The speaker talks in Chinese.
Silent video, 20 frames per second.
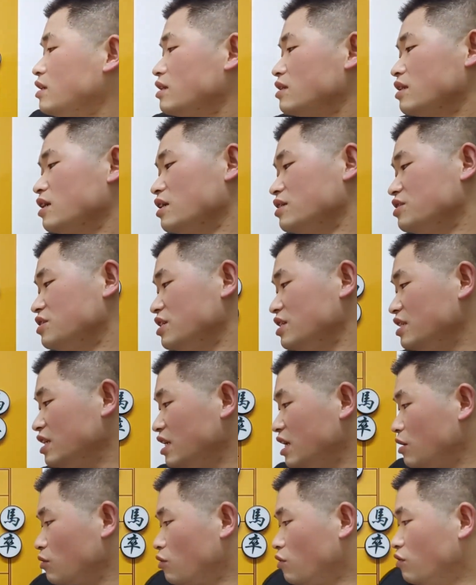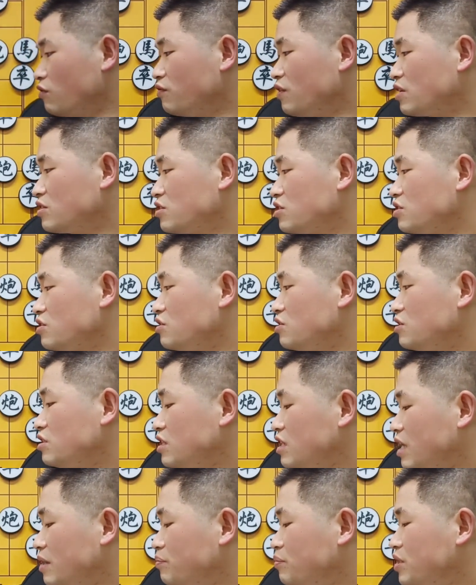那接下来红方直
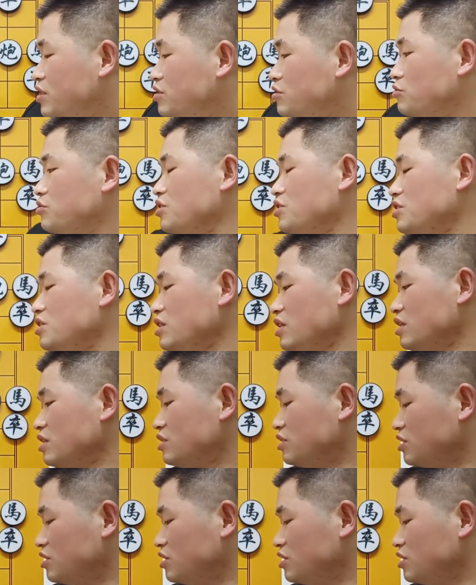接啊兵九进一，